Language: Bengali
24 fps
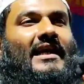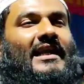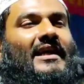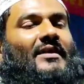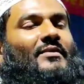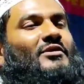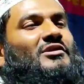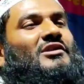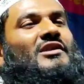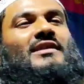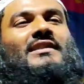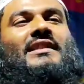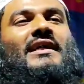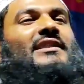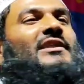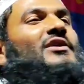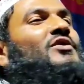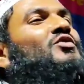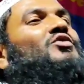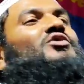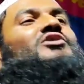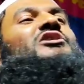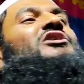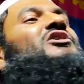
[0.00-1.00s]
আল্লাহ বলছে
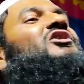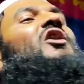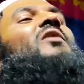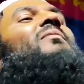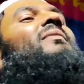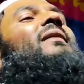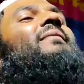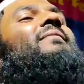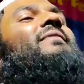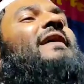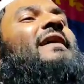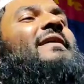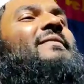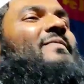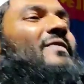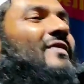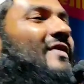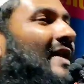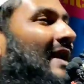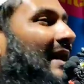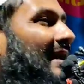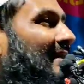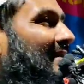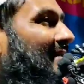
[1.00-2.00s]
তাদের রুজির অভাব
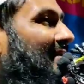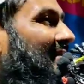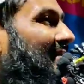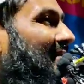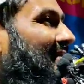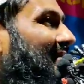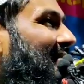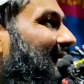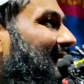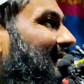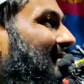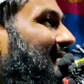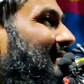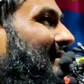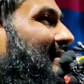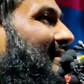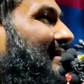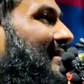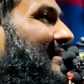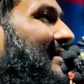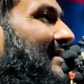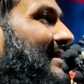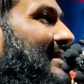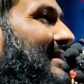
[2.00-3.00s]
রাখবো না
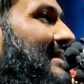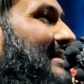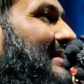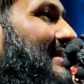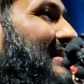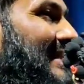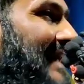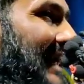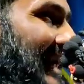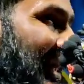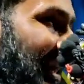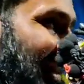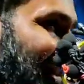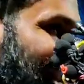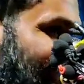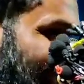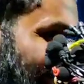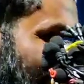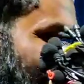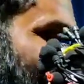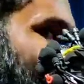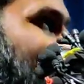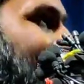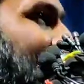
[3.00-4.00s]
যারা
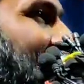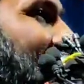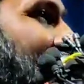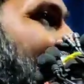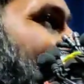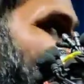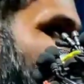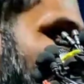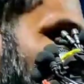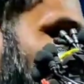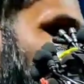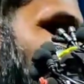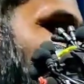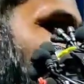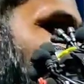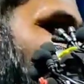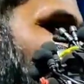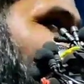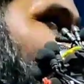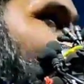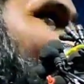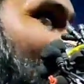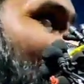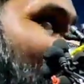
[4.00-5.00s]
দিনই শিক্ষায়
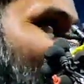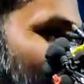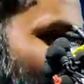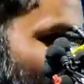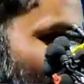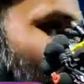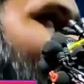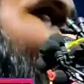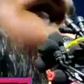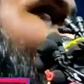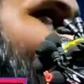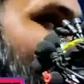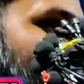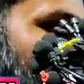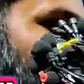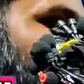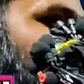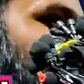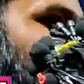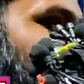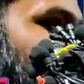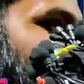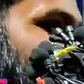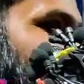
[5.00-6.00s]
শিক্ষিত এদের রুজির অভাব
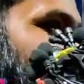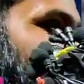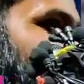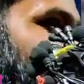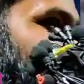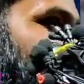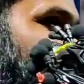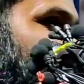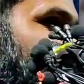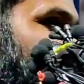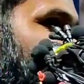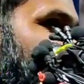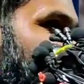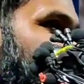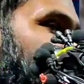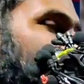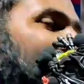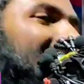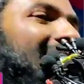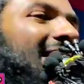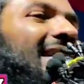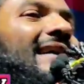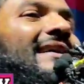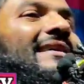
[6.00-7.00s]
আছে
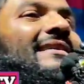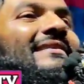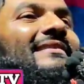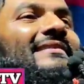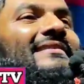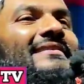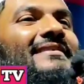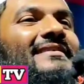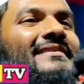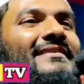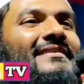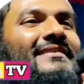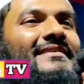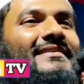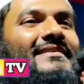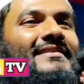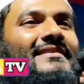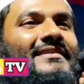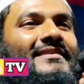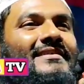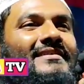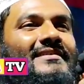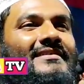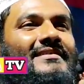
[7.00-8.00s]
নাই
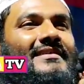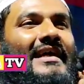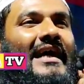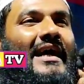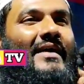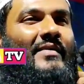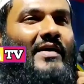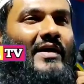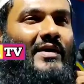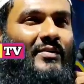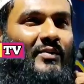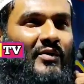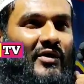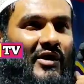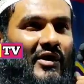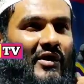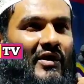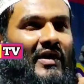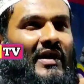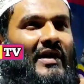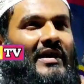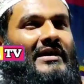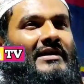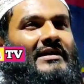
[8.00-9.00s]
আমার
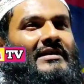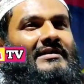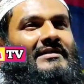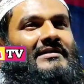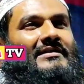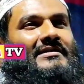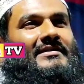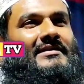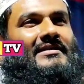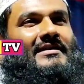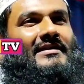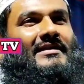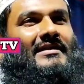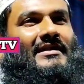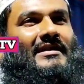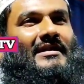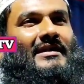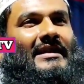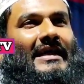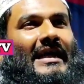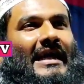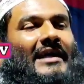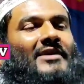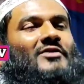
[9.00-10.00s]
মনে হয়
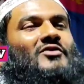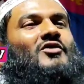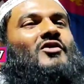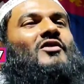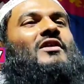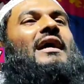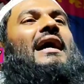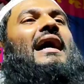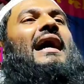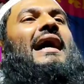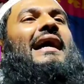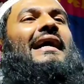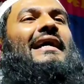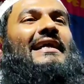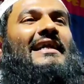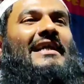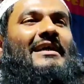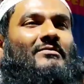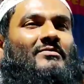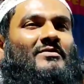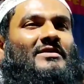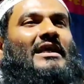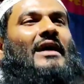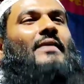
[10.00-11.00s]
একজন
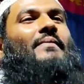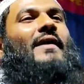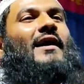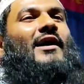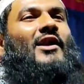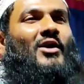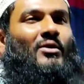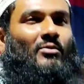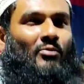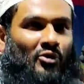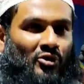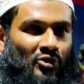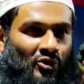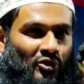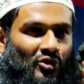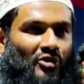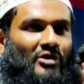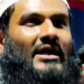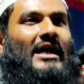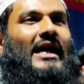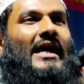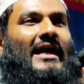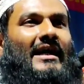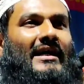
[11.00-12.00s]
আলেম যা ভালো
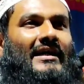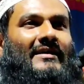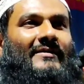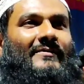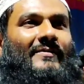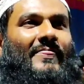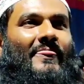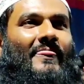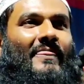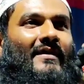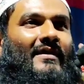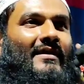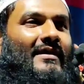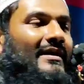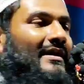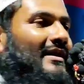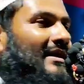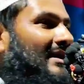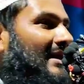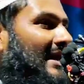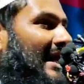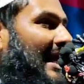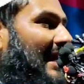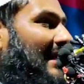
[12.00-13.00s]
মন্দ খায়
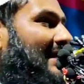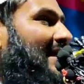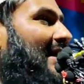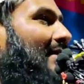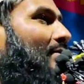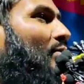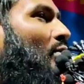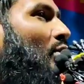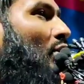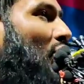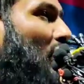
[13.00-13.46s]
একটা